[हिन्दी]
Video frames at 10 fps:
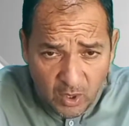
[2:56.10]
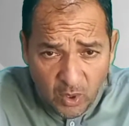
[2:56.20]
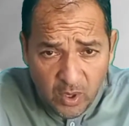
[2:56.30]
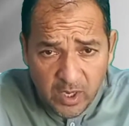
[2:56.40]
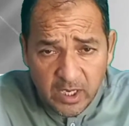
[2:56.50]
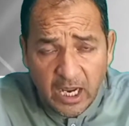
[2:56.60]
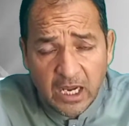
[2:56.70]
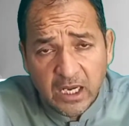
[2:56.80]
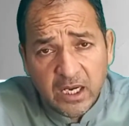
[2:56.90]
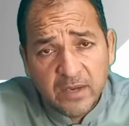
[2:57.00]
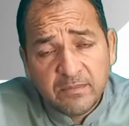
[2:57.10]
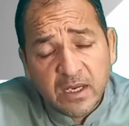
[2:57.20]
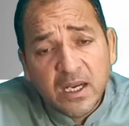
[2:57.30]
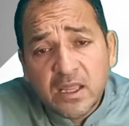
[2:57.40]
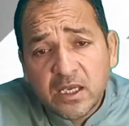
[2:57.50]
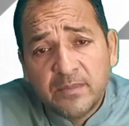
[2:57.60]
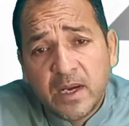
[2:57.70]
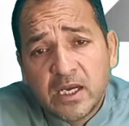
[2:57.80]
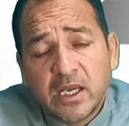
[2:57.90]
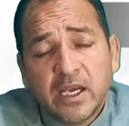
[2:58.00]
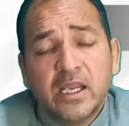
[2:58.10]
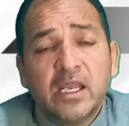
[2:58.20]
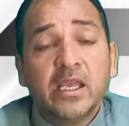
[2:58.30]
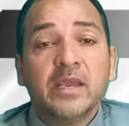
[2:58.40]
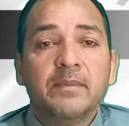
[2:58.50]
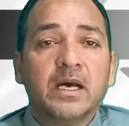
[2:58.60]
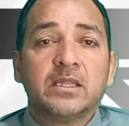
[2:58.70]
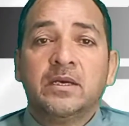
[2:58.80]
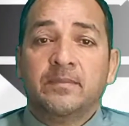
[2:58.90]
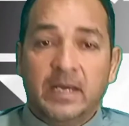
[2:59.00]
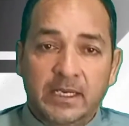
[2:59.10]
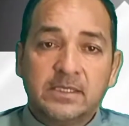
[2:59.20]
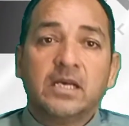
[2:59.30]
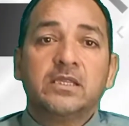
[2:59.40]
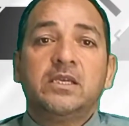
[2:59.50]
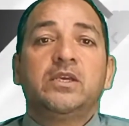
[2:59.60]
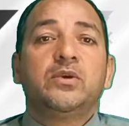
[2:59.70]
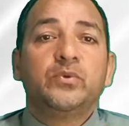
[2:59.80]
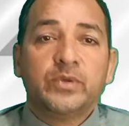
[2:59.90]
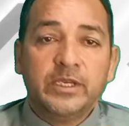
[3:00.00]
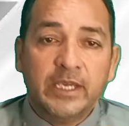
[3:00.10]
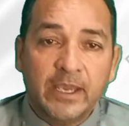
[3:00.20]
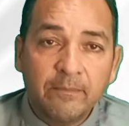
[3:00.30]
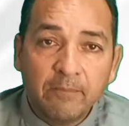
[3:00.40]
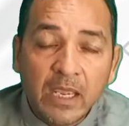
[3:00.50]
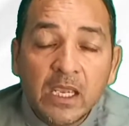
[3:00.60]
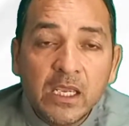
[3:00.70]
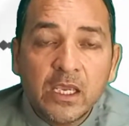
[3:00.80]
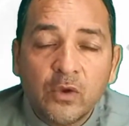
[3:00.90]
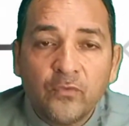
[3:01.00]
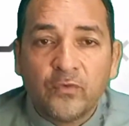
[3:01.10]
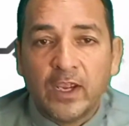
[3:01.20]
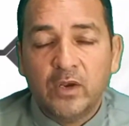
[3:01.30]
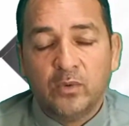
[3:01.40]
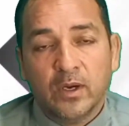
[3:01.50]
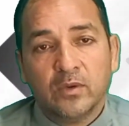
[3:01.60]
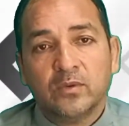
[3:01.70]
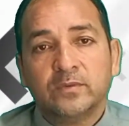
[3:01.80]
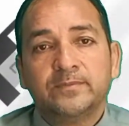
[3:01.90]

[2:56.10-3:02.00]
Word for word: और अगर हम गलत गमान करें कि ये बात हमारे साथ ही क्यों हुई है मैं ही क्यों फेल हुआ हूँ